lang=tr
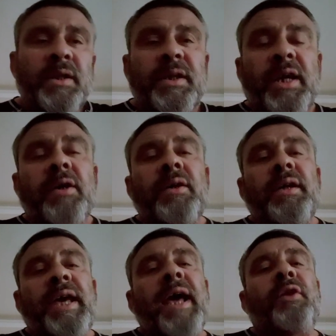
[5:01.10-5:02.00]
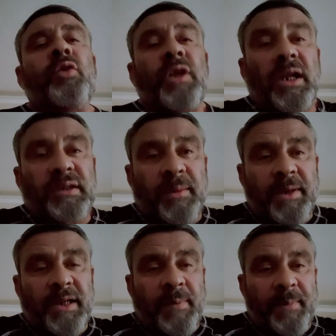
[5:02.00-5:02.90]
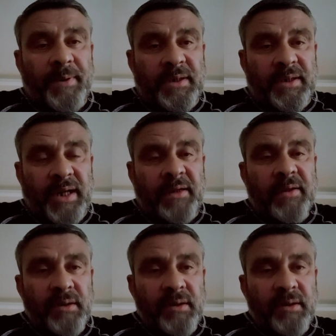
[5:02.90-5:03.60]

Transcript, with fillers: ki e, her gün de antrenman yapabilirler.